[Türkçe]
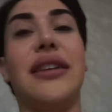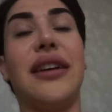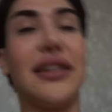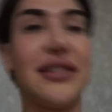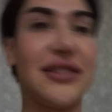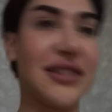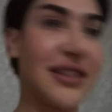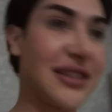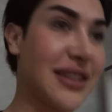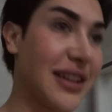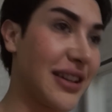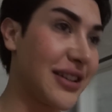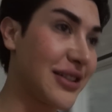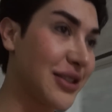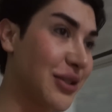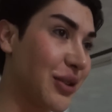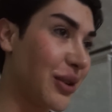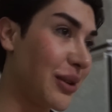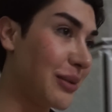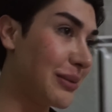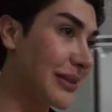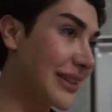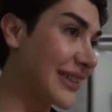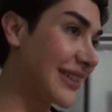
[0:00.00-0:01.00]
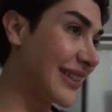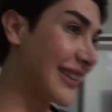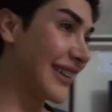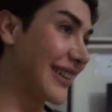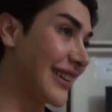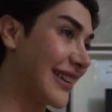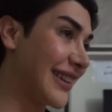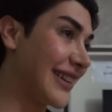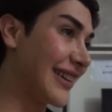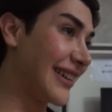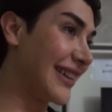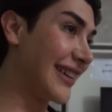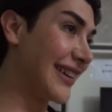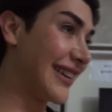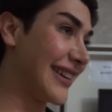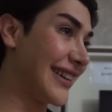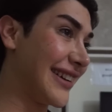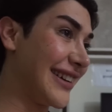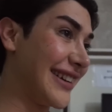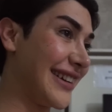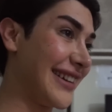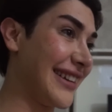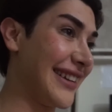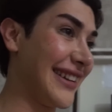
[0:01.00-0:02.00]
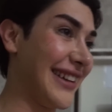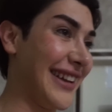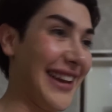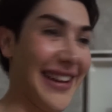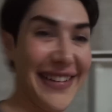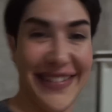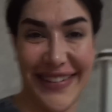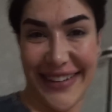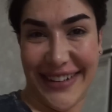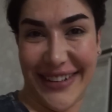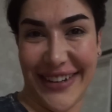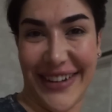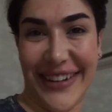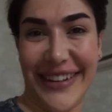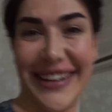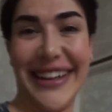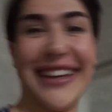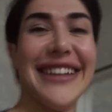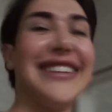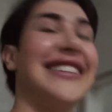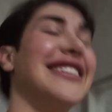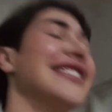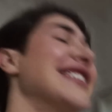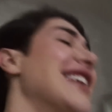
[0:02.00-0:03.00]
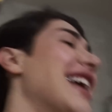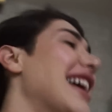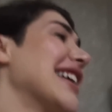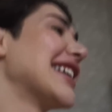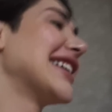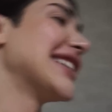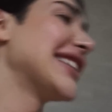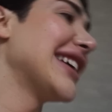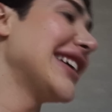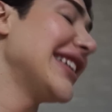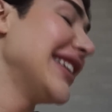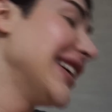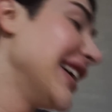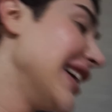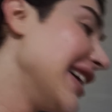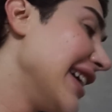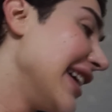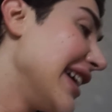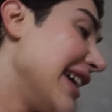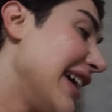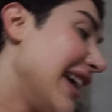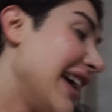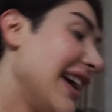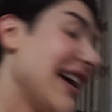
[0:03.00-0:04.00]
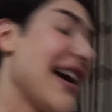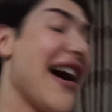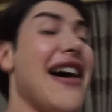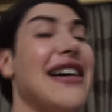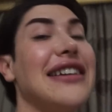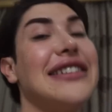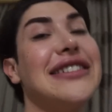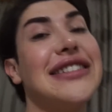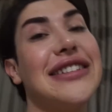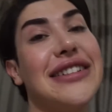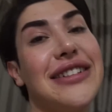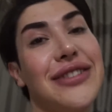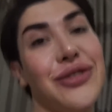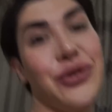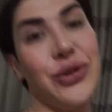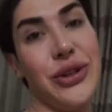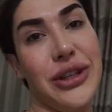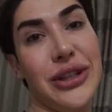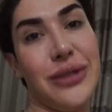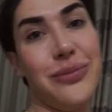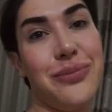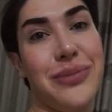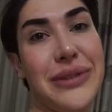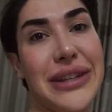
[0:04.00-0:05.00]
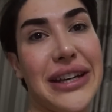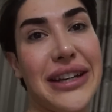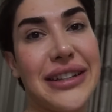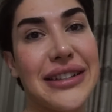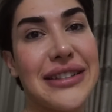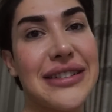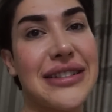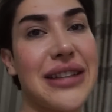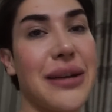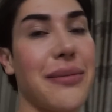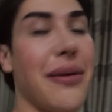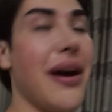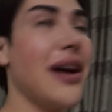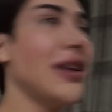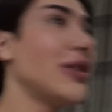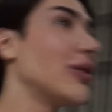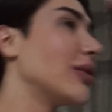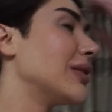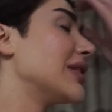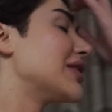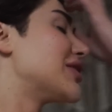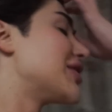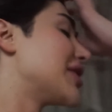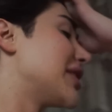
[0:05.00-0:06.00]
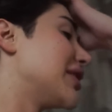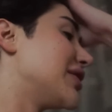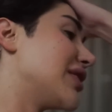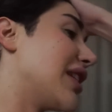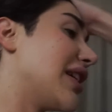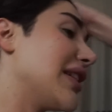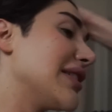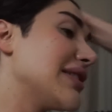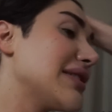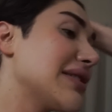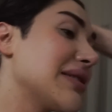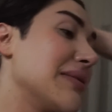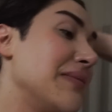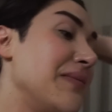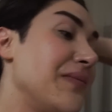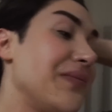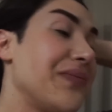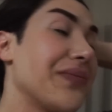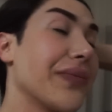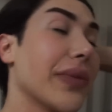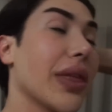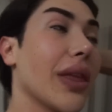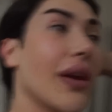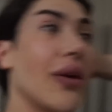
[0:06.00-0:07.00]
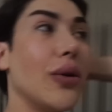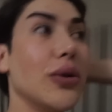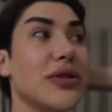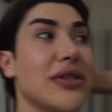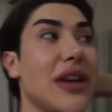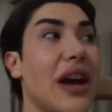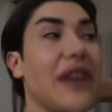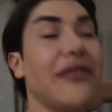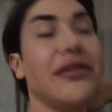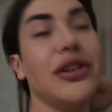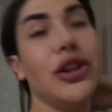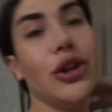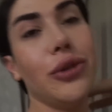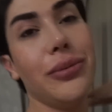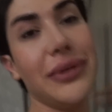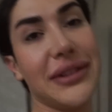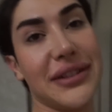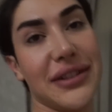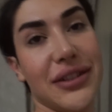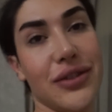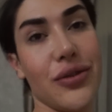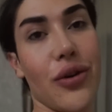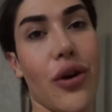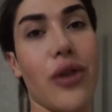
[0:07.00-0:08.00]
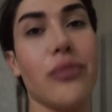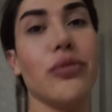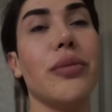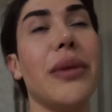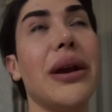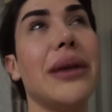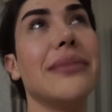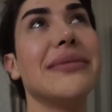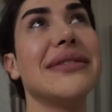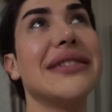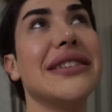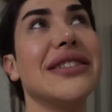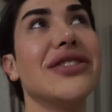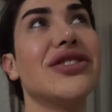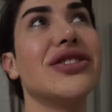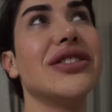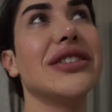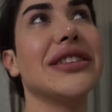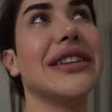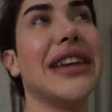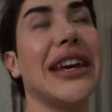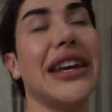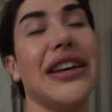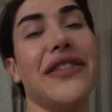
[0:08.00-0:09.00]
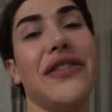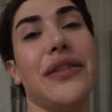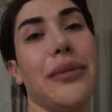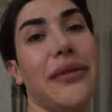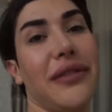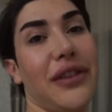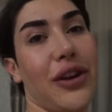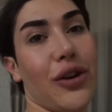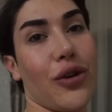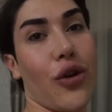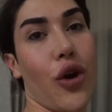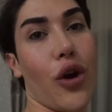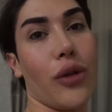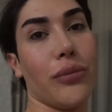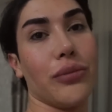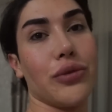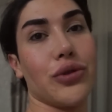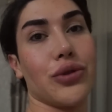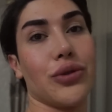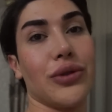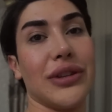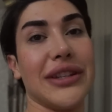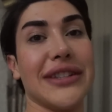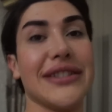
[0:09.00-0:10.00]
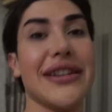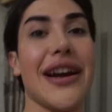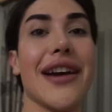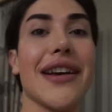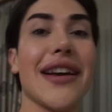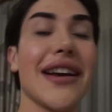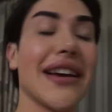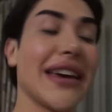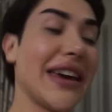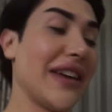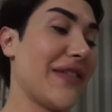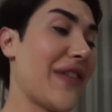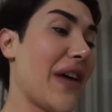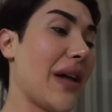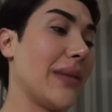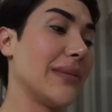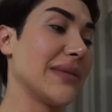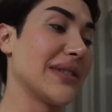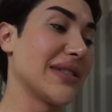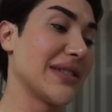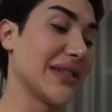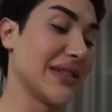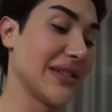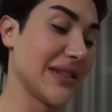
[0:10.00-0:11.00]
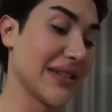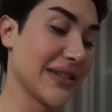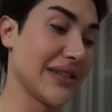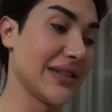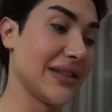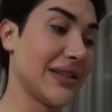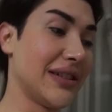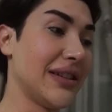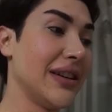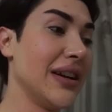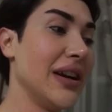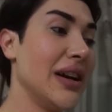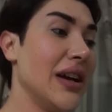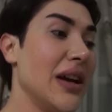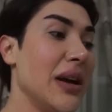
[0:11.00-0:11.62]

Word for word: Hatice senin için öyle miydi? Evet öyleydi. evet öyleydi ya Artık uyuyup yarın sabah yola çıkacağız. O yüzden video bitiriyorum. Umarım sizin için keyifli bir vlog olmuştur. İzlerken keyif almışsınızdır.